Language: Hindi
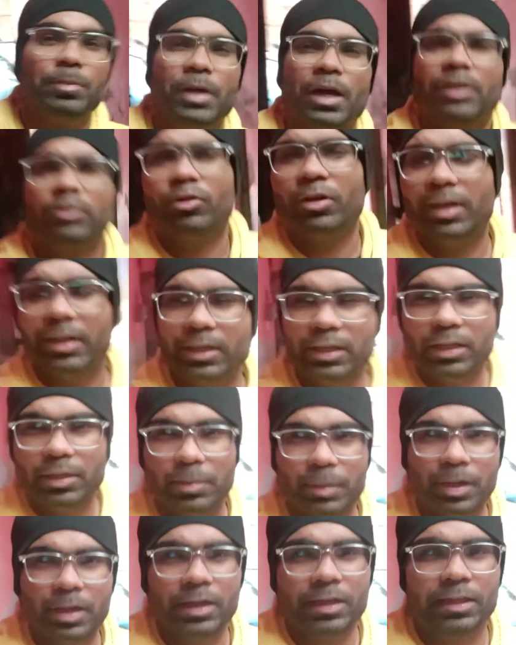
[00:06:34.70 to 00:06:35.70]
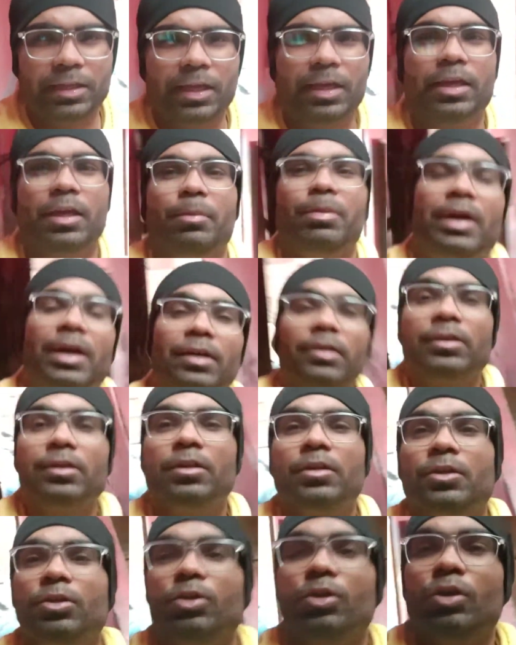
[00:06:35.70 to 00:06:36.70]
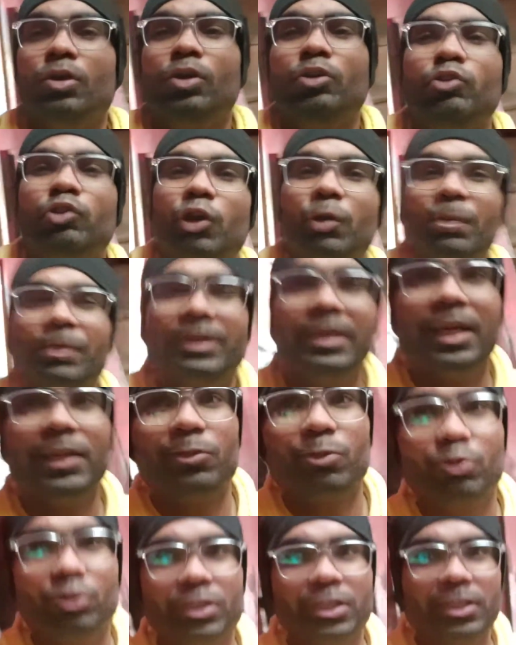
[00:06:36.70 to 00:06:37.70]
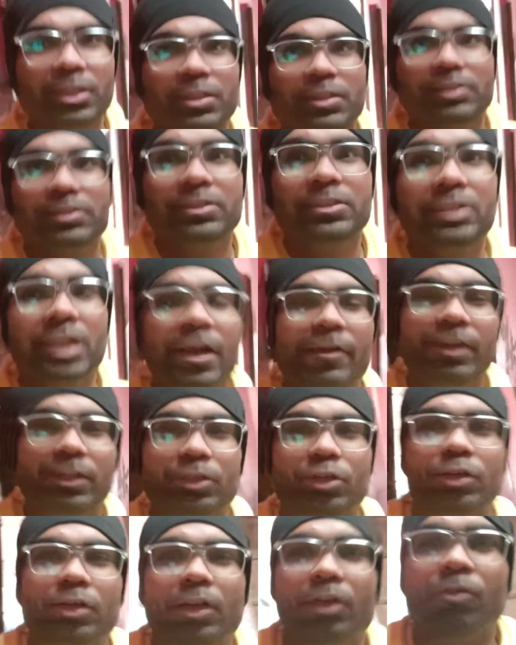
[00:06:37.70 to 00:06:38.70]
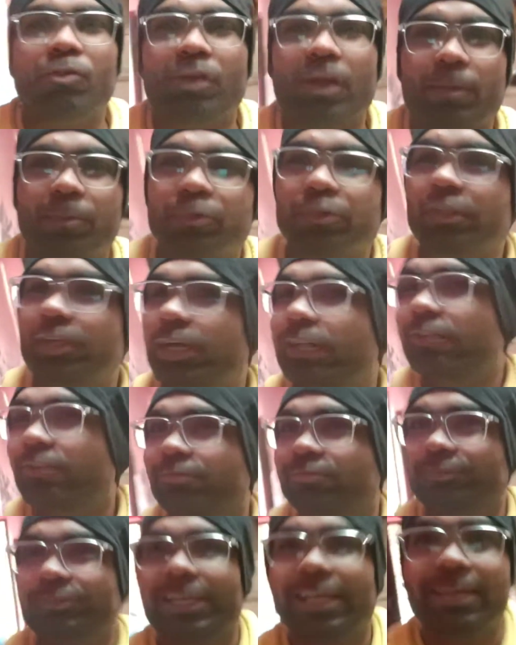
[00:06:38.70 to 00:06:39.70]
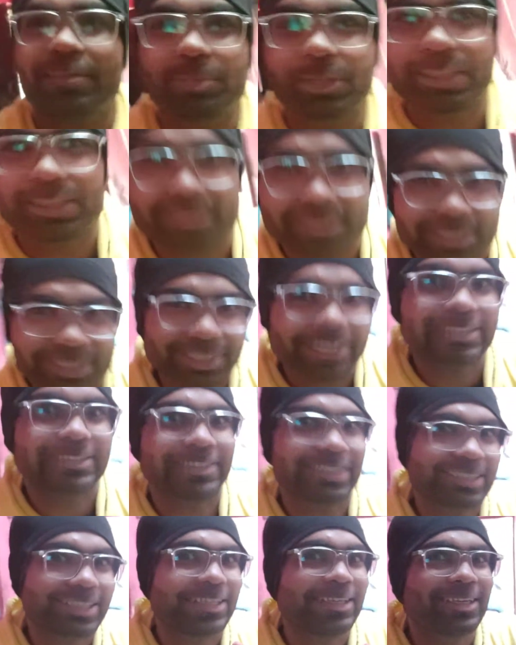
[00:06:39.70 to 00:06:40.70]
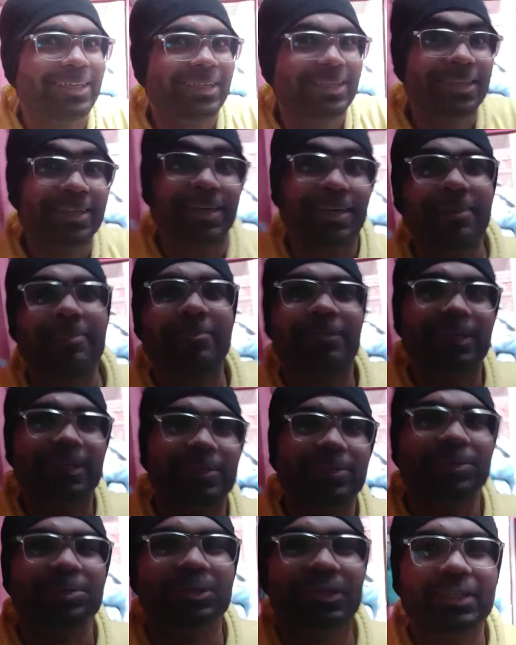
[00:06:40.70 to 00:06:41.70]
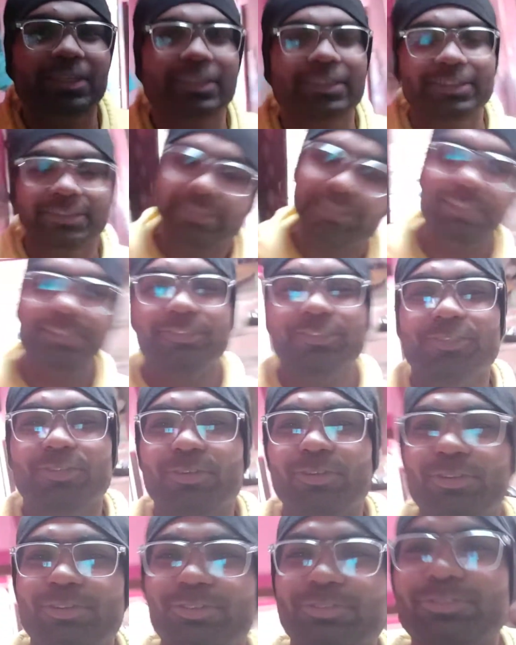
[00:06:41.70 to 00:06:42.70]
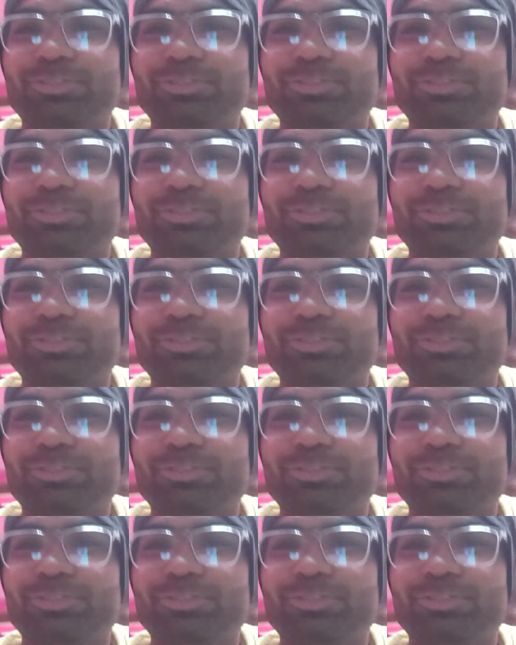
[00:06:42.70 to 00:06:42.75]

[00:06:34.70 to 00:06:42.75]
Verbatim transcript: से माँ तो है नहीं माँ कहीं गई है बाहर तो अपने हाथों से चाय बनाता हूँ कड़क और आपको दिखाता हूँ चाय बनती कैसे है कड़क वाली वो भी चलो